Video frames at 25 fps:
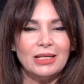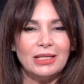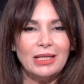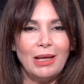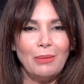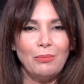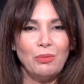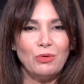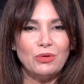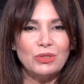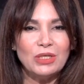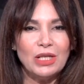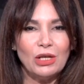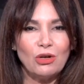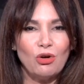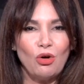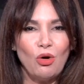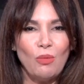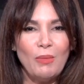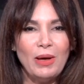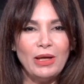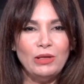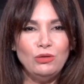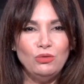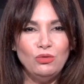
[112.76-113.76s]
s'est imposé
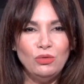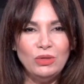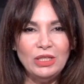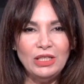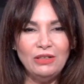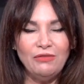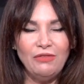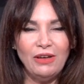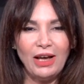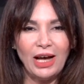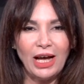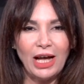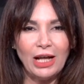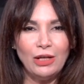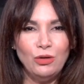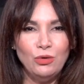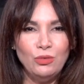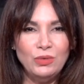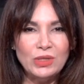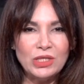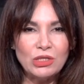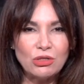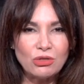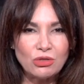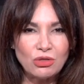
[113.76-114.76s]
comme un univers à
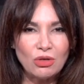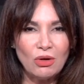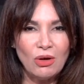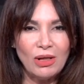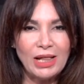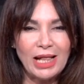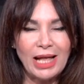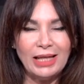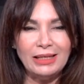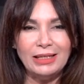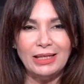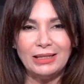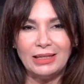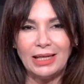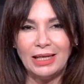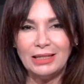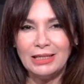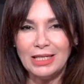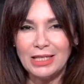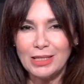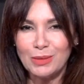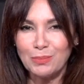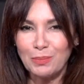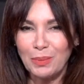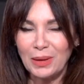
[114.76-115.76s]
lui seul, un
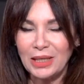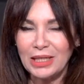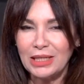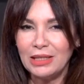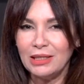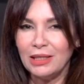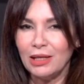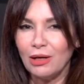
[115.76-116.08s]
état d'esprit,